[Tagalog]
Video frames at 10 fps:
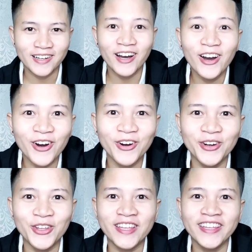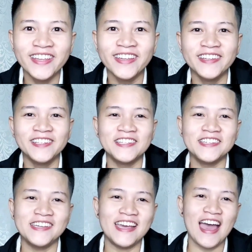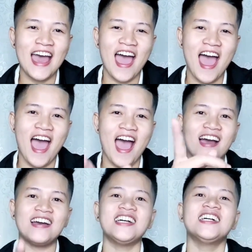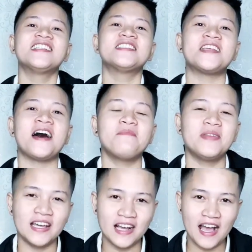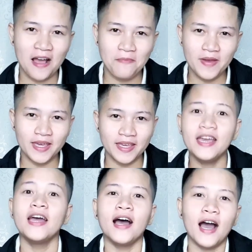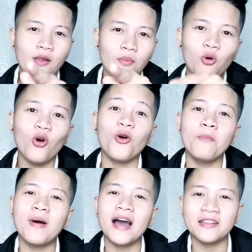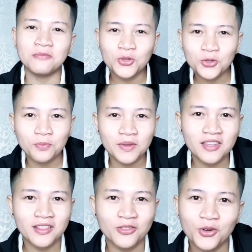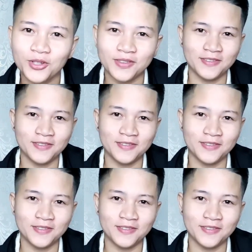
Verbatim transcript: Hoy! Yeah! Sabi na nga ba eh. Alam ko kung bakit mo to pinindot.